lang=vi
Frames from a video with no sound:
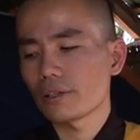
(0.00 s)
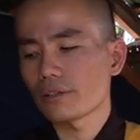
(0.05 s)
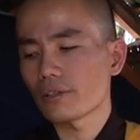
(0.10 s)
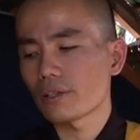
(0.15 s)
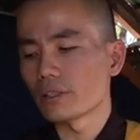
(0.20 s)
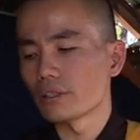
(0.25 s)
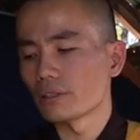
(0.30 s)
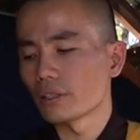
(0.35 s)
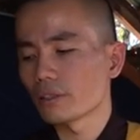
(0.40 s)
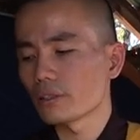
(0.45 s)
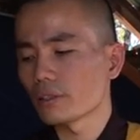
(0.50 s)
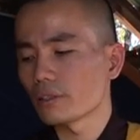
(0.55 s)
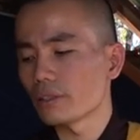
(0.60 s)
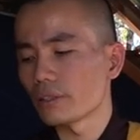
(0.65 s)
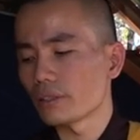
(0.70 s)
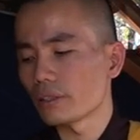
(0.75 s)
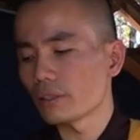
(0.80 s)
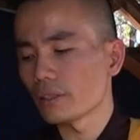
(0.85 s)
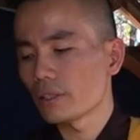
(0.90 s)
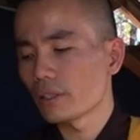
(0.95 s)
trừ cái
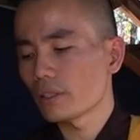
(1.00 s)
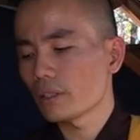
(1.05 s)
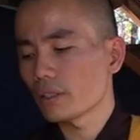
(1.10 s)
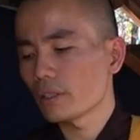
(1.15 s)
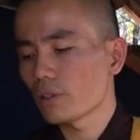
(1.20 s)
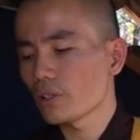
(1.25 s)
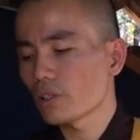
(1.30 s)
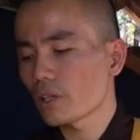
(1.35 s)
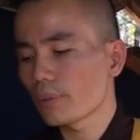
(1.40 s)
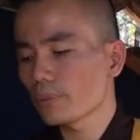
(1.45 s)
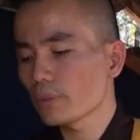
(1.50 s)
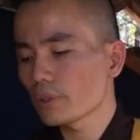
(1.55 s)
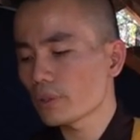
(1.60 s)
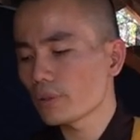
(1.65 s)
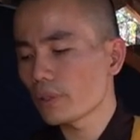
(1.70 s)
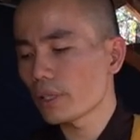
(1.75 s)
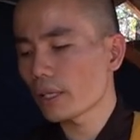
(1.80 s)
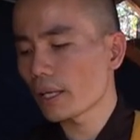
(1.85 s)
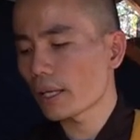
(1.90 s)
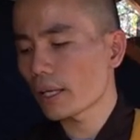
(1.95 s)
người lối xóm của
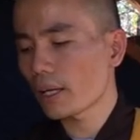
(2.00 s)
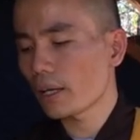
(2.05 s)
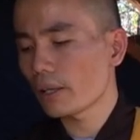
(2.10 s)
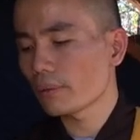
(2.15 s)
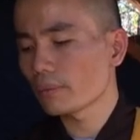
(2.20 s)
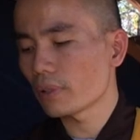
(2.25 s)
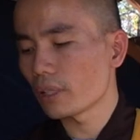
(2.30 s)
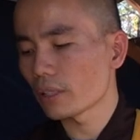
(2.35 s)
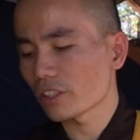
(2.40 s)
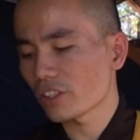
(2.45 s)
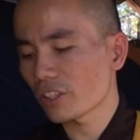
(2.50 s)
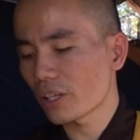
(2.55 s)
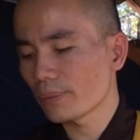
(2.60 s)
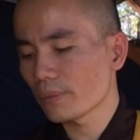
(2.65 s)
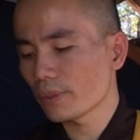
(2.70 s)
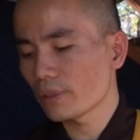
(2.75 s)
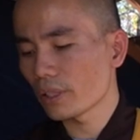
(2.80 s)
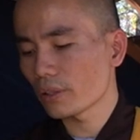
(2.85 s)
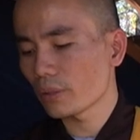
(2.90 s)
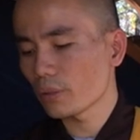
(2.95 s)
tôi nè cái ông hàng xóm
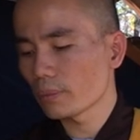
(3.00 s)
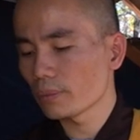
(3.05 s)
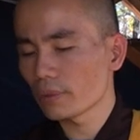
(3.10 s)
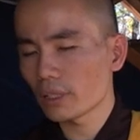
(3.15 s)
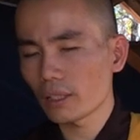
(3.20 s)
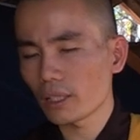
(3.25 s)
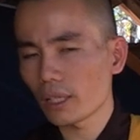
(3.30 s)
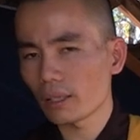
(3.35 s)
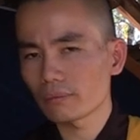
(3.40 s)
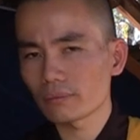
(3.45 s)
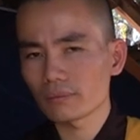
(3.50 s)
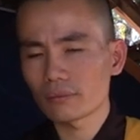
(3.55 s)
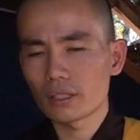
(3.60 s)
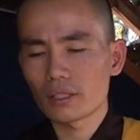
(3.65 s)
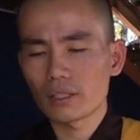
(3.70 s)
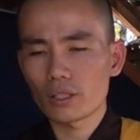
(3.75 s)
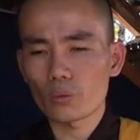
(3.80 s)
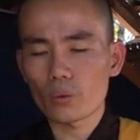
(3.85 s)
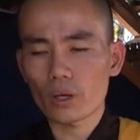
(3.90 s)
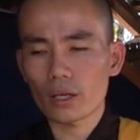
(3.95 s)
tôi nè tôi không thích ông
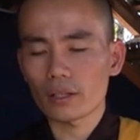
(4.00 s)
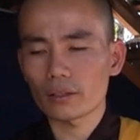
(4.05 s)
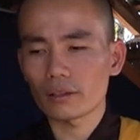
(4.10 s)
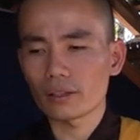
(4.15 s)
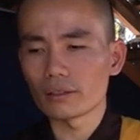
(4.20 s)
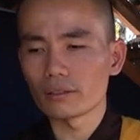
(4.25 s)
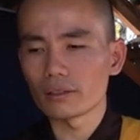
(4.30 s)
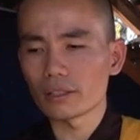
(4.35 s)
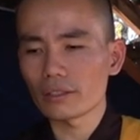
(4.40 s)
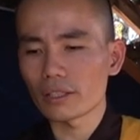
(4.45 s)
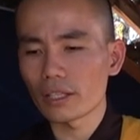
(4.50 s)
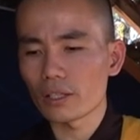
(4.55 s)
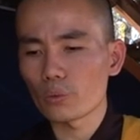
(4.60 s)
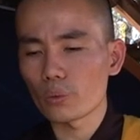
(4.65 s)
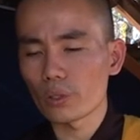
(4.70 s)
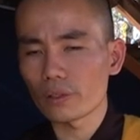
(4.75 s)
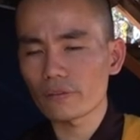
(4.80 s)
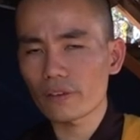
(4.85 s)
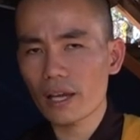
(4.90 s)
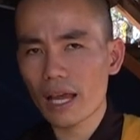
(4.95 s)
hoặc là từ cái chị
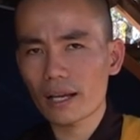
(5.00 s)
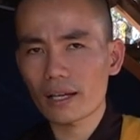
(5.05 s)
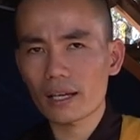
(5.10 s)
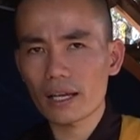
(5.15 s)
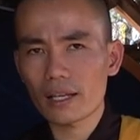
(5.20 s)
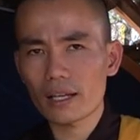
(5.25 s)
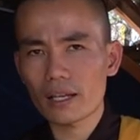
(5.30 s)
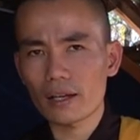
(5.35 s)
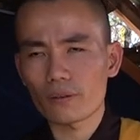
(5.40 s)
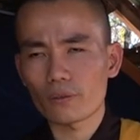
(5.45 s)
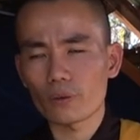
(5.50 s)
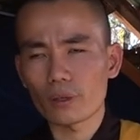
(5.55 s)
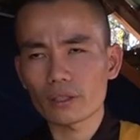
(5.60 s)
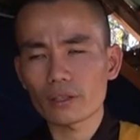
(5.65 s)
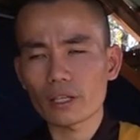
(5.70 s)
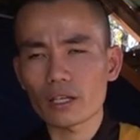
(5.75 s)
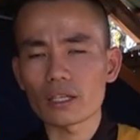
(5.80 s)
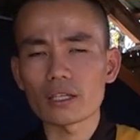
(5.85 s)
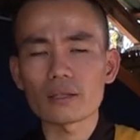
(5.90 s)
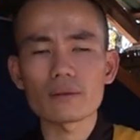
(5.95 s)
Nguyễn Văn hay là Nguyễn
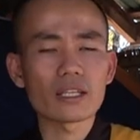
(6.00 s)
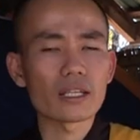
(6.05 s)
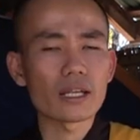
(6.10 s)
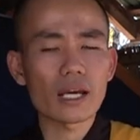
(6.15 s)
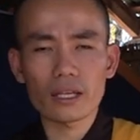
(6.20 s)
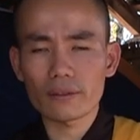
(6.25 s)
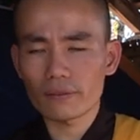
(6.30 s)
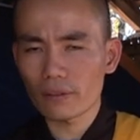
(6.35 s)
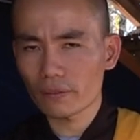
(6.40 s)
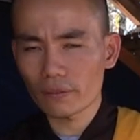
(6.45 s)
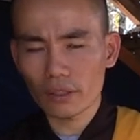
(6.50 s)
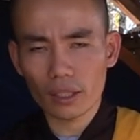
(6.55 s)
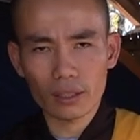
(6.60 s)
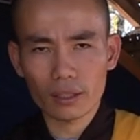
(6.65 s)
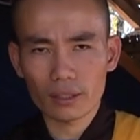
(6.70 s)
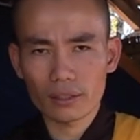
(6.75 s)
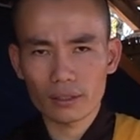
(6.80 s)
Thị gì đây vân vân